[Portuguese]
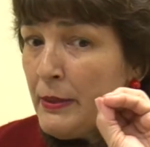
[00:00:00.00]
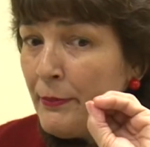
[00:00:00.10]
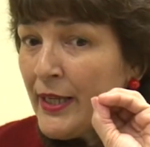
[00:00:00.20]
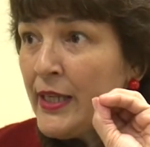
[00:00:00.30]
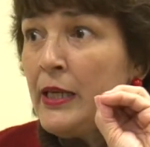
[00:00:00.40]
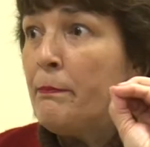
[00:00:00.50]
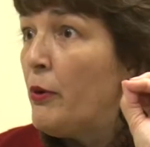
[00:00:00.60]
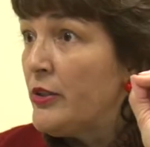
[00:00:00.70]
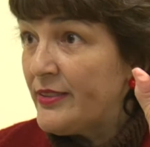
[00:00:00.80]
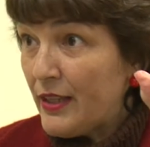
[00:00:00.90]
para que ele
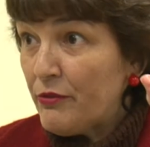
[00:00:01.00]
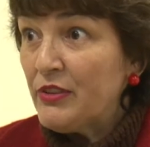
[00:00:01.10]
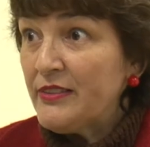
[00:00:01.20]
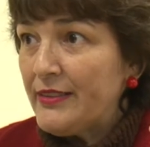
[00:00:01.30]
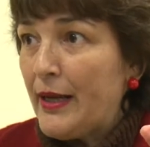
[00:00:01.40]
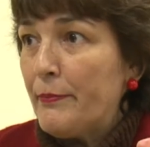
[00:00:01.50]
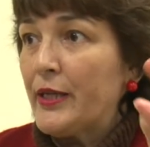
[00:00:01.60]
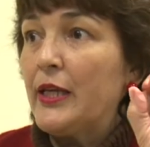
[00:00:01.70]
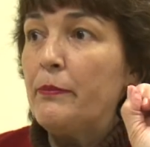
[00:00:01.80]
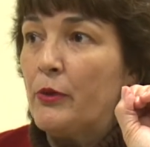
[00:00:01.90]
possa avançar,
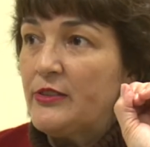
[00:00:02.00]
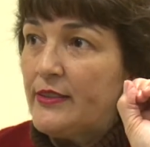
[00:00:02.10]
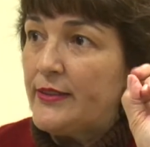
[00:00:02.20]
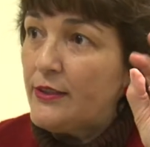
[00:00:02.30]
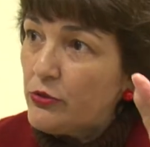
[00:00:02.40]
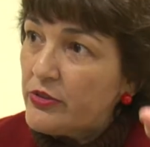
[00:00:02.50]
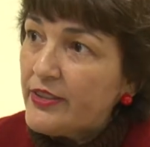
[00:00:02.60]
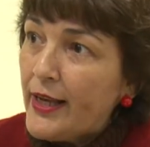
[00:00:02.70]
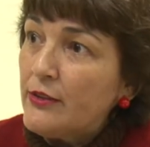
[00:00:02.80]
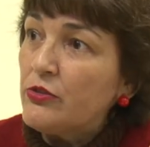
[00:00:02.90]
para que ele possa ter
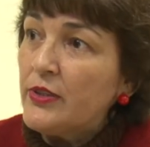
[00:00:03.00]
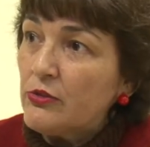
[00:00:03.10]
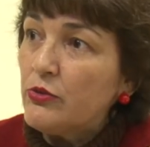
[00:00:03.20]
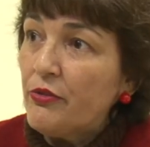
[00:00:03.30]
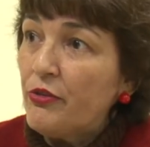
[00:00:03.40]
sucesso na sua